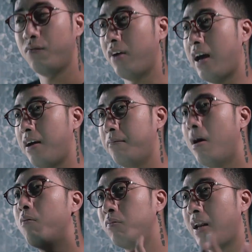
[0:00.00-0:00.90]
và
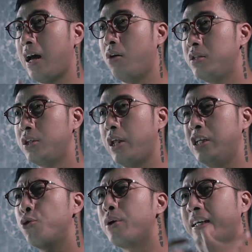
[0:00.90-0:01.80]
mong là Only C có thể
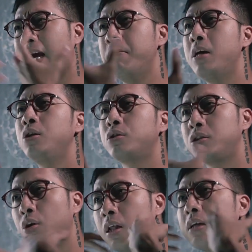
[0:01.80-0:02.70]
truyền cảm hứng được
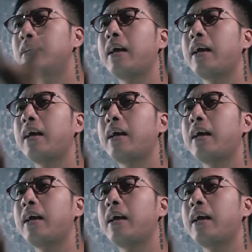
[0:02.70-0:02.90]
cho tất